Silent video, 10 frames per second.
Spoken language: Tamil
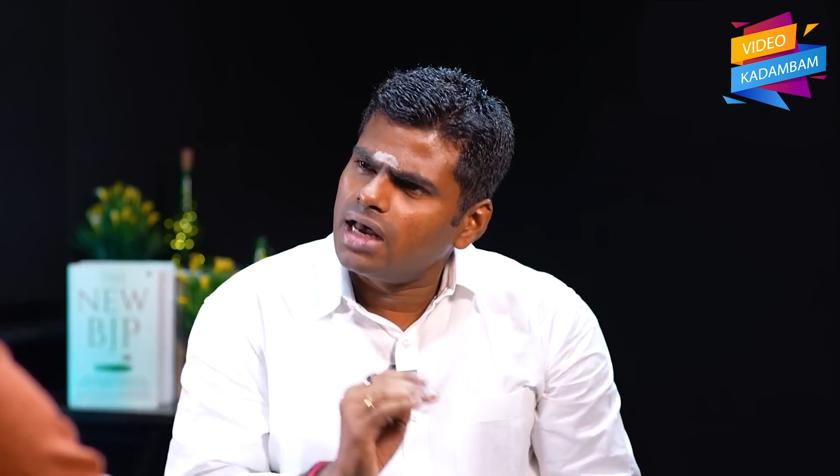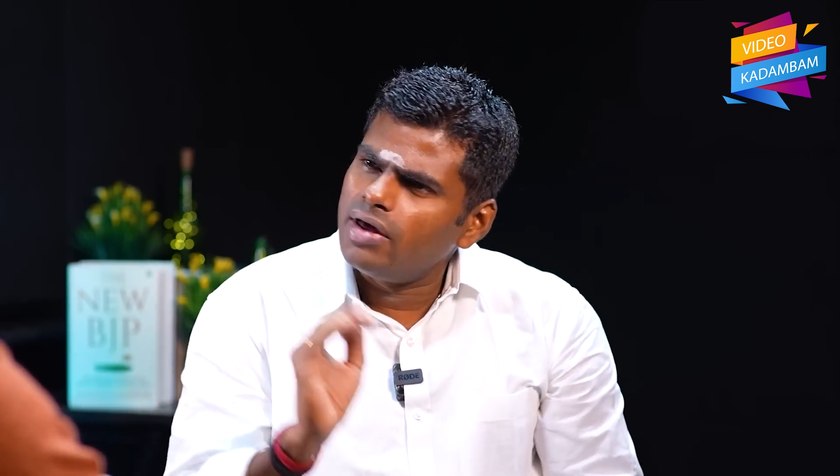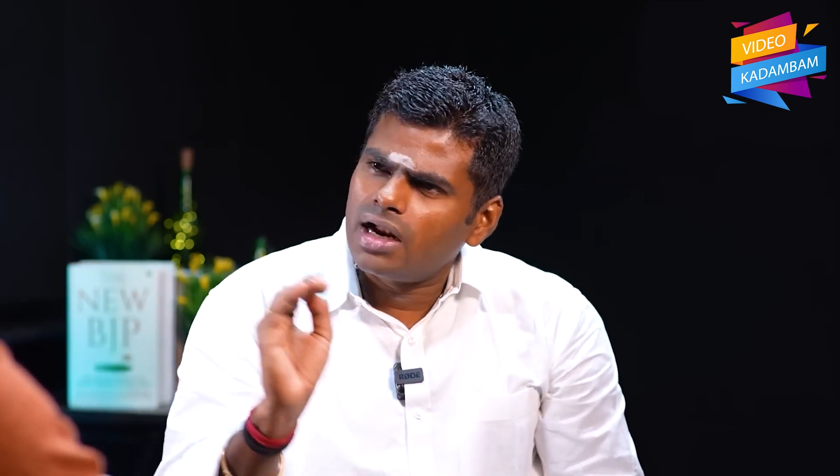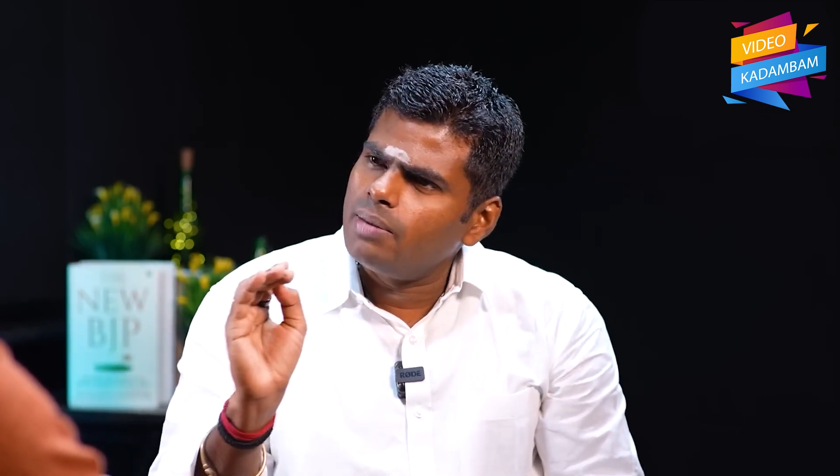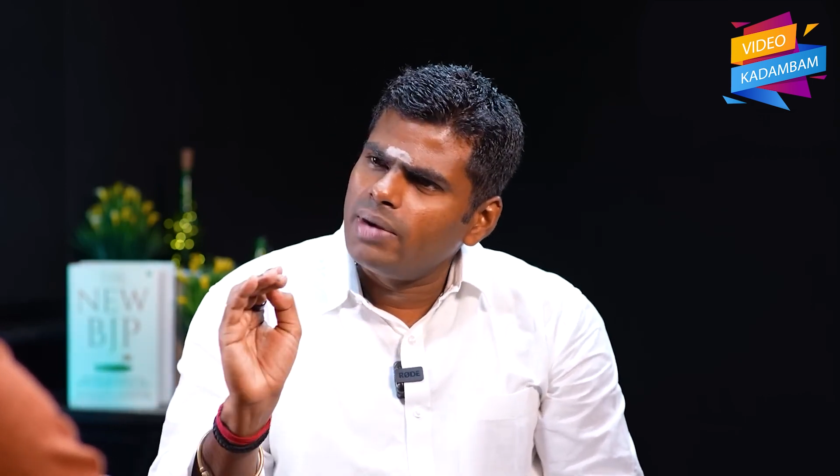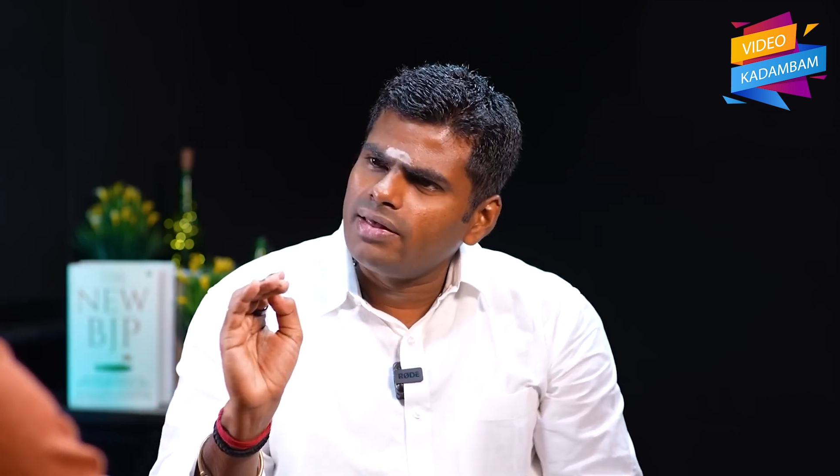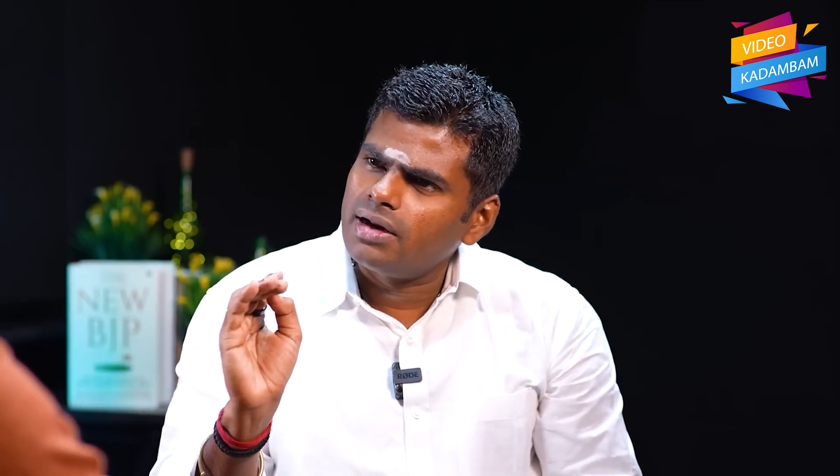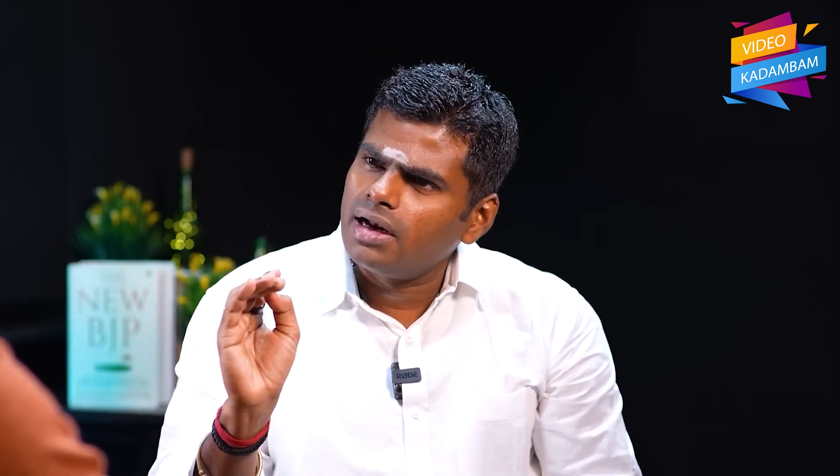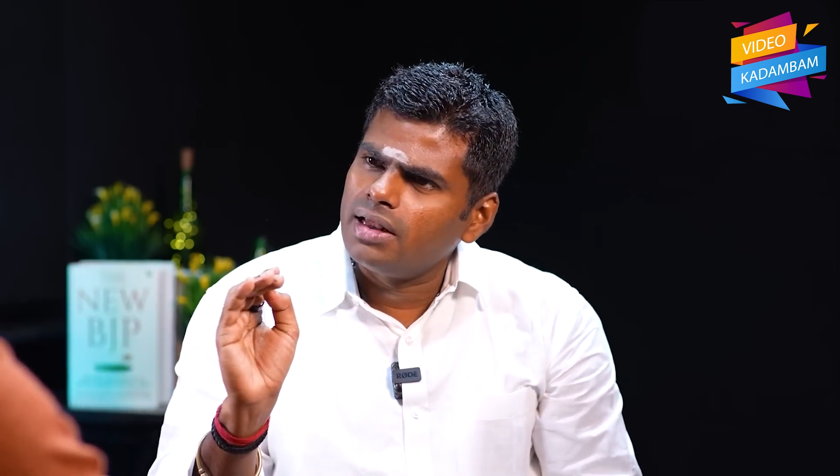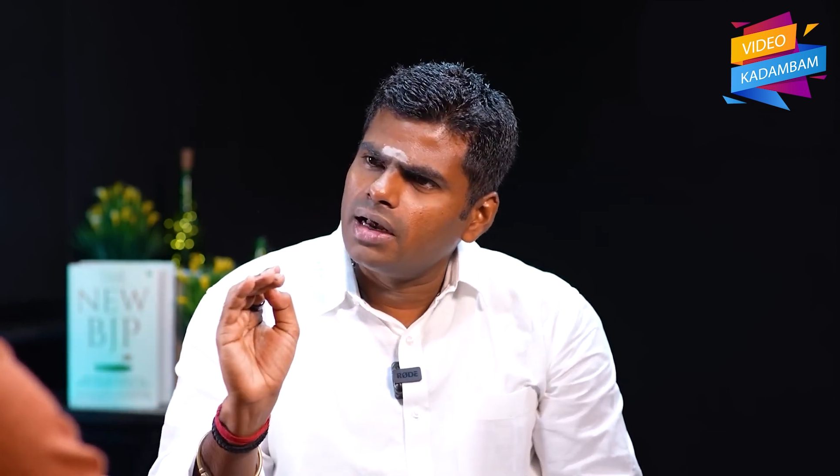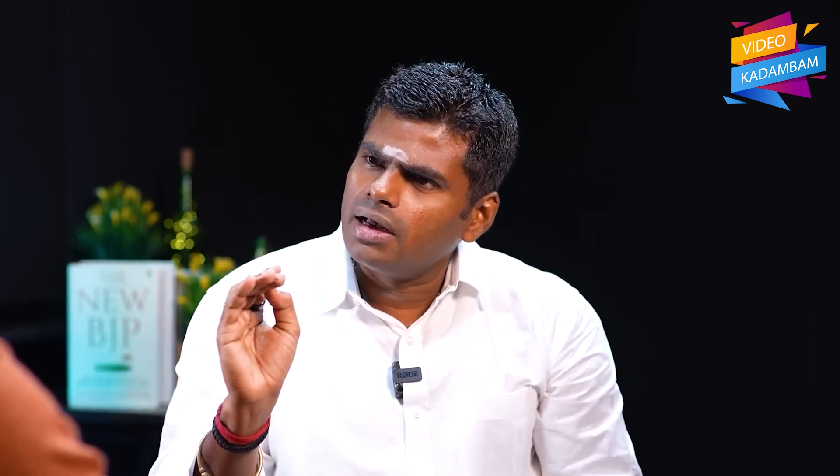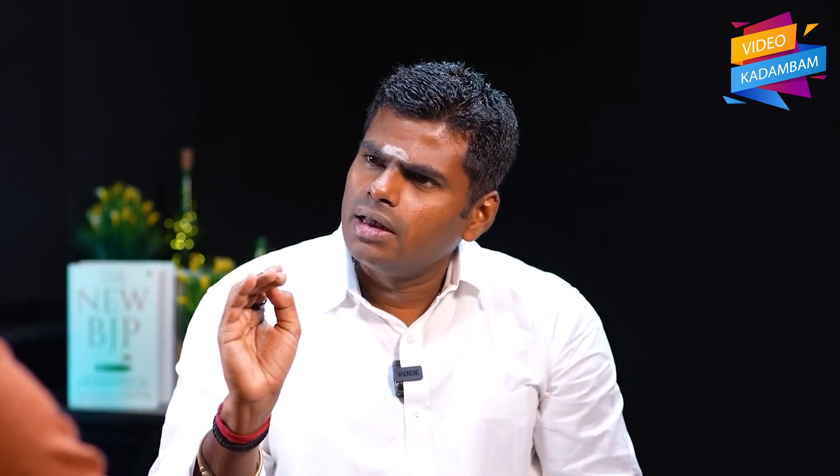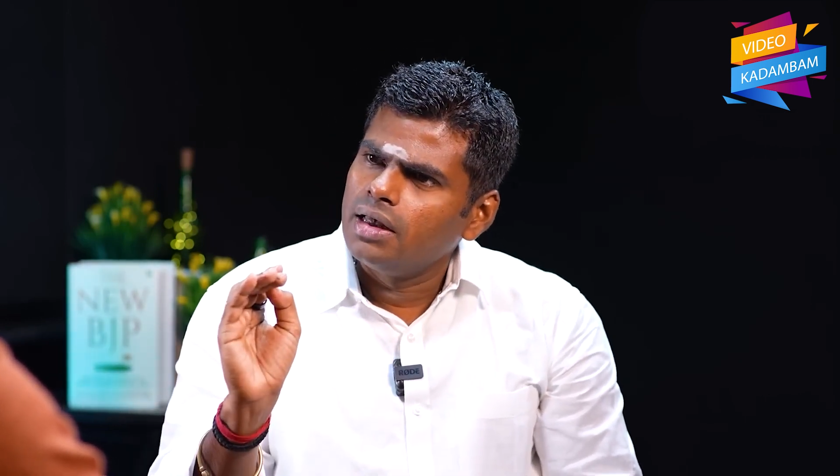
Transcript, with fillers: சாதாரண மனிதர்கள் தான்